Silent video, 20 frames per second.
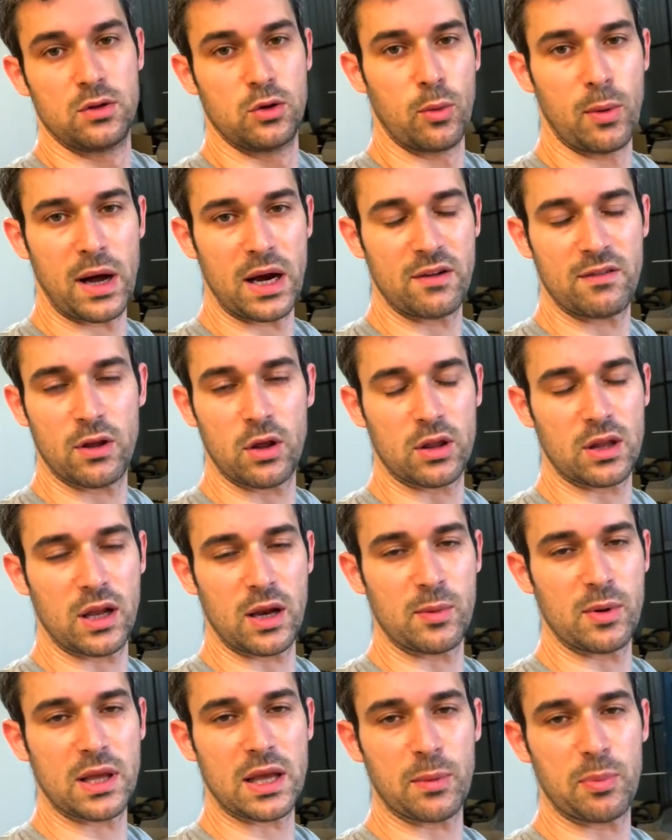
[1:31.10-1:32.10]
Domani vado a
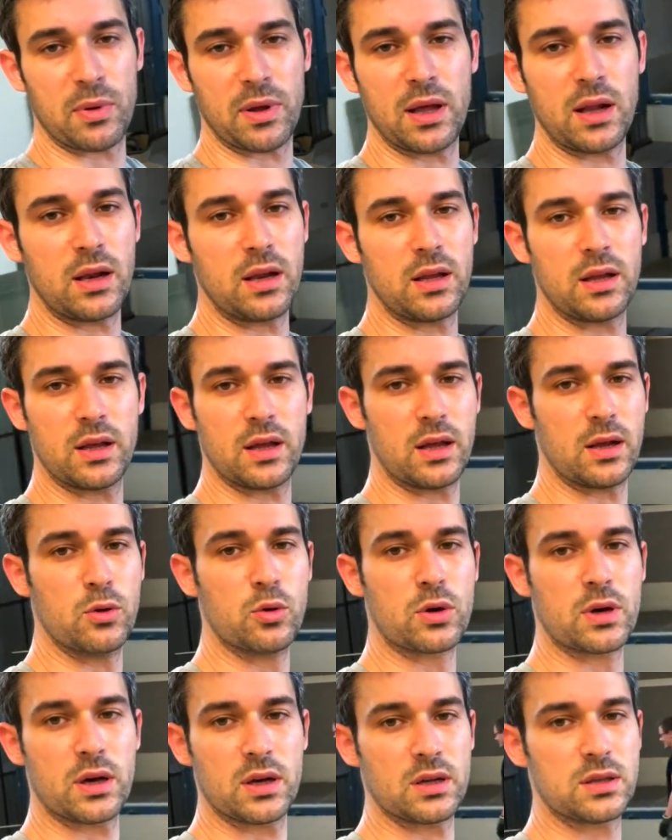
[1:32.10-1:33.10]
tagliarmi i capelli e
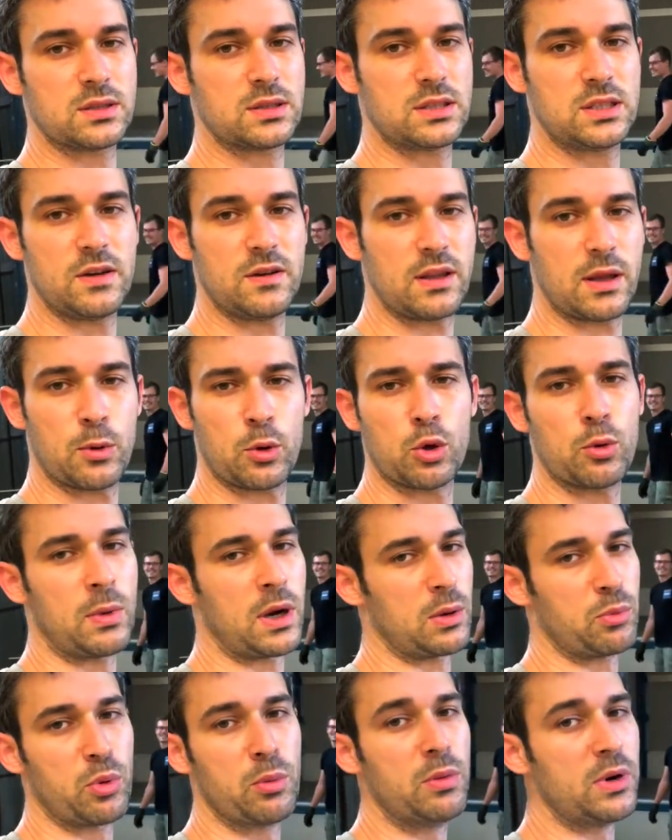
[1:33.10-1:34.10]
Luca ci vediamo
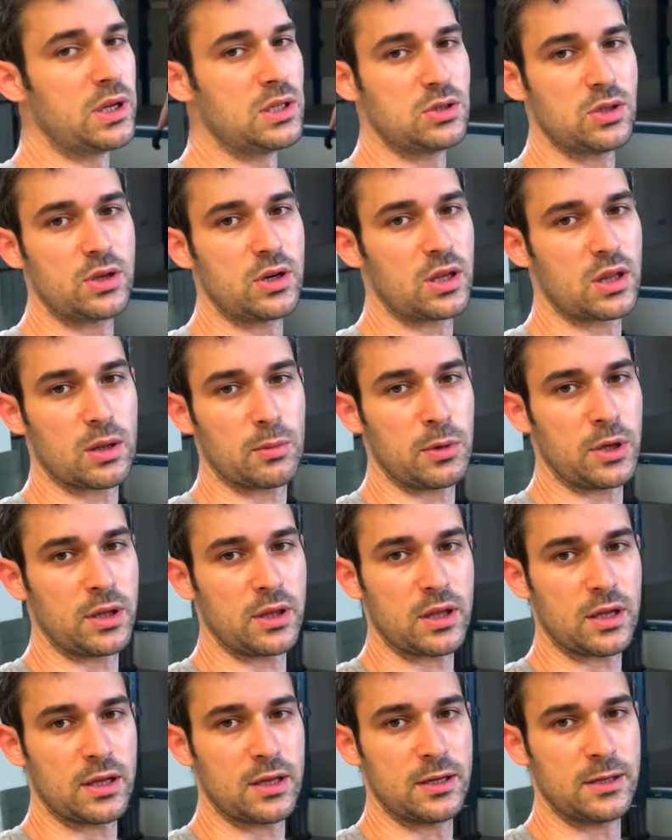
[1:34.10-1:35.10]
domani pomeriggio
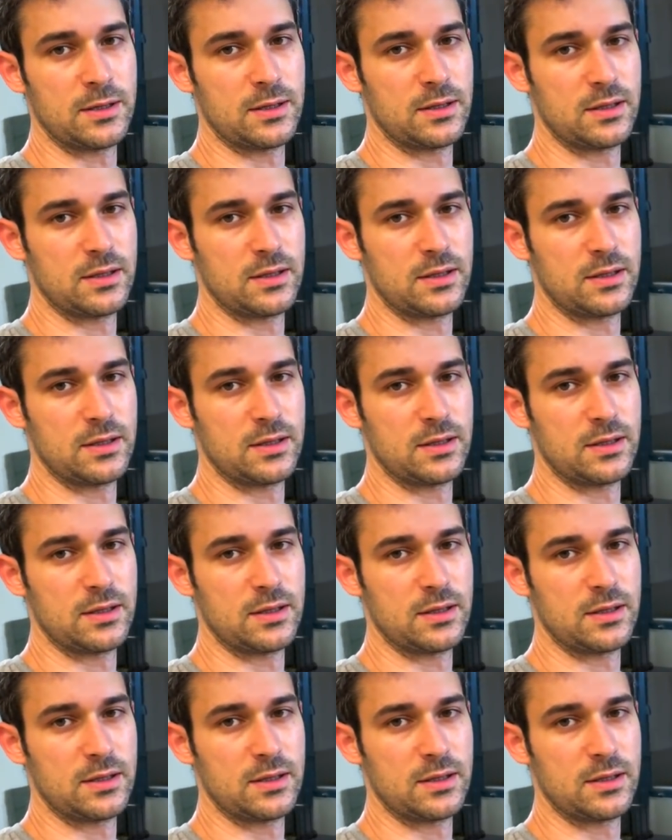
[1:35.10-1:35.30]
direttamente.